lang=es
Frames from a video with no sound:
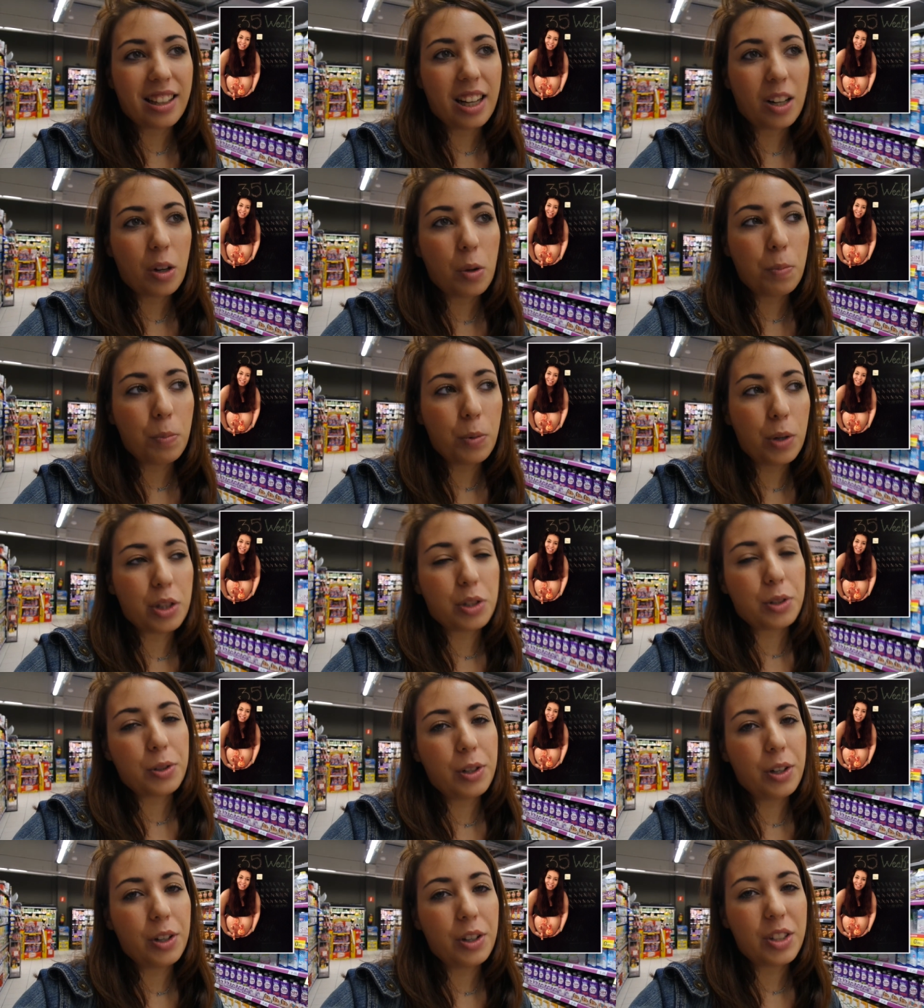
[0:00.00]
de algo muy
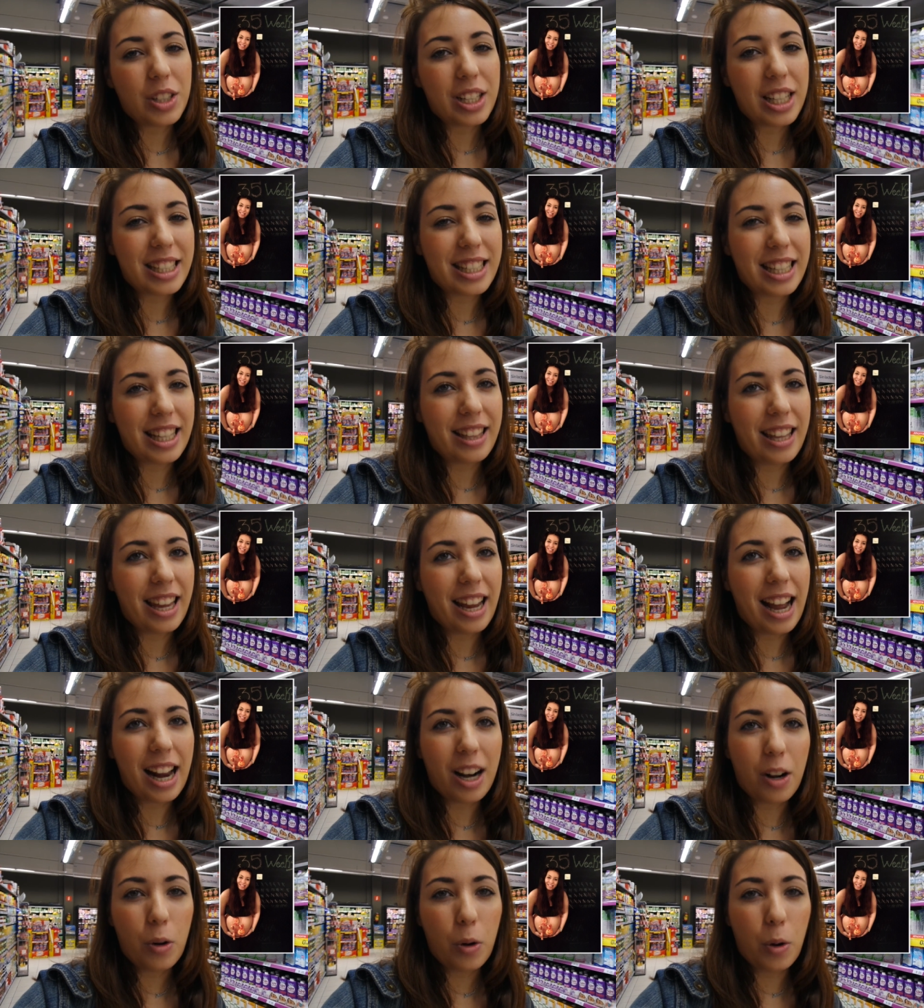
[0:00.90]
chulo, no sé si de
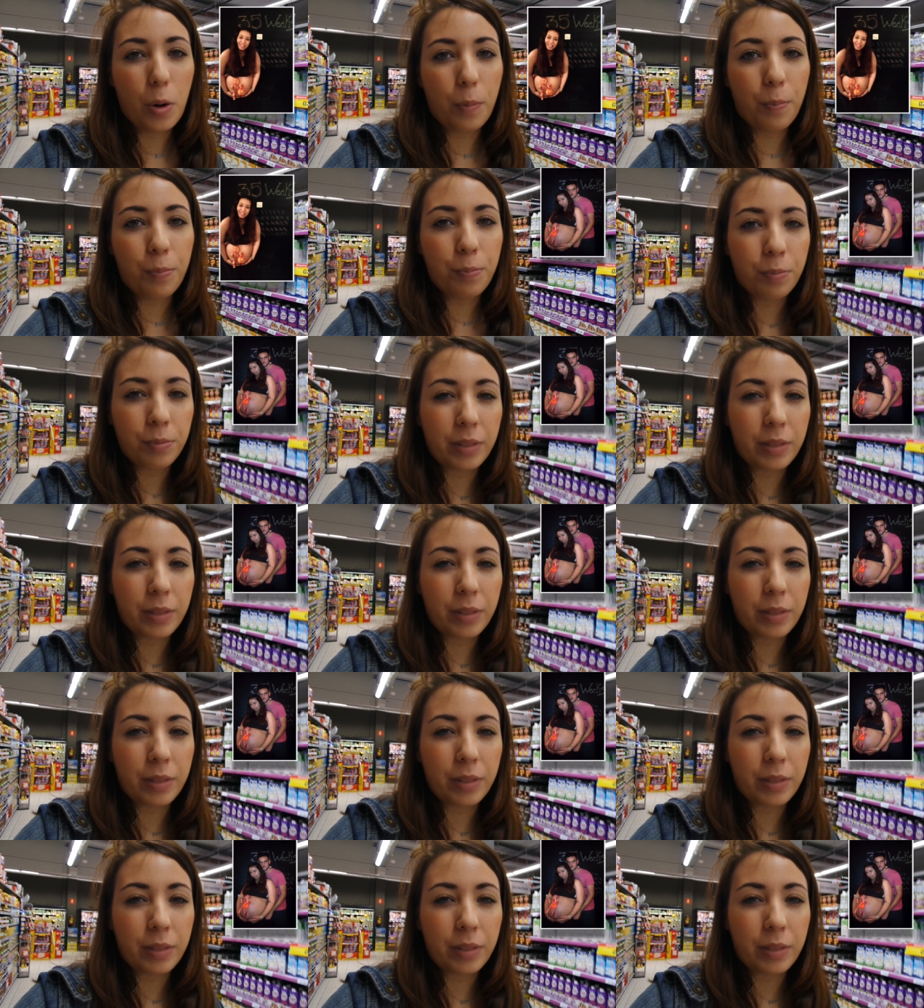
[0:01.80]
algo